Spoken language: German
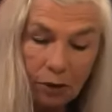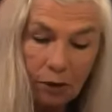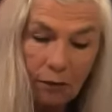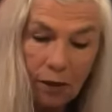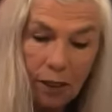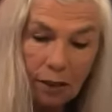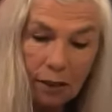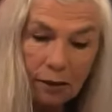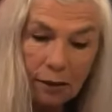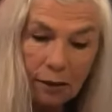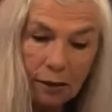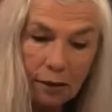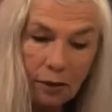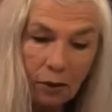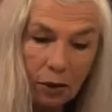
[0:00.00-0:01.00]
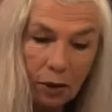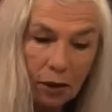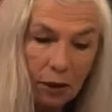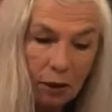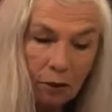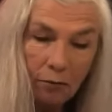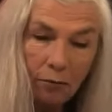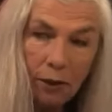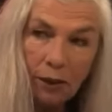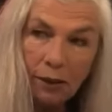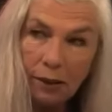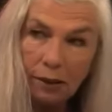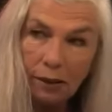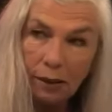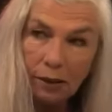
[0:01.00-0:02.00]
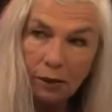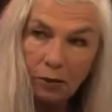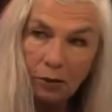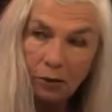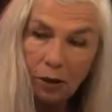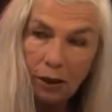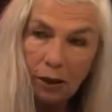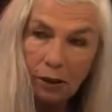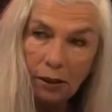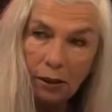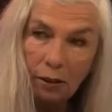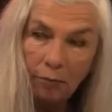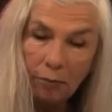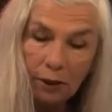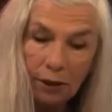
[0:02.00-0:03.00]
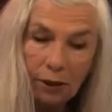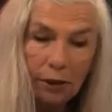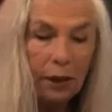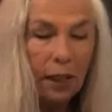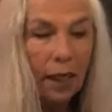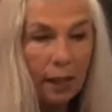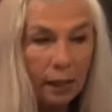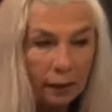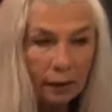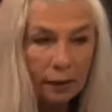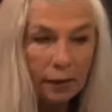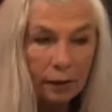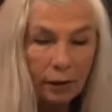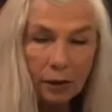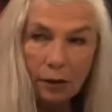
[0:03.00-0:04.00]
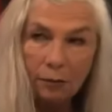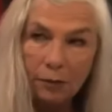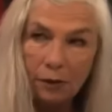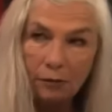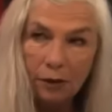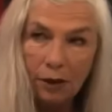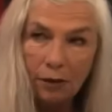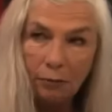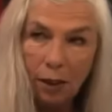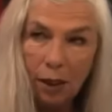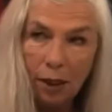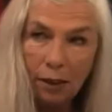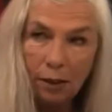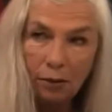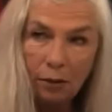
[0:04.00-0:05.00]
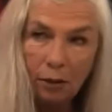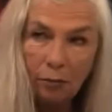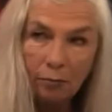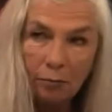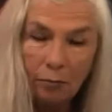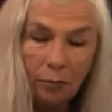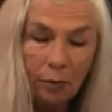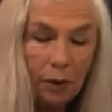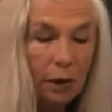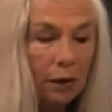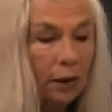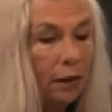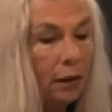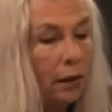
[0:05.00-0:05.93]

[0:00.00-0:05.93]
Und zwar, dass es neue Militärtechnologien gibt, die eigentlich aus dem zivilen Bereich kommen.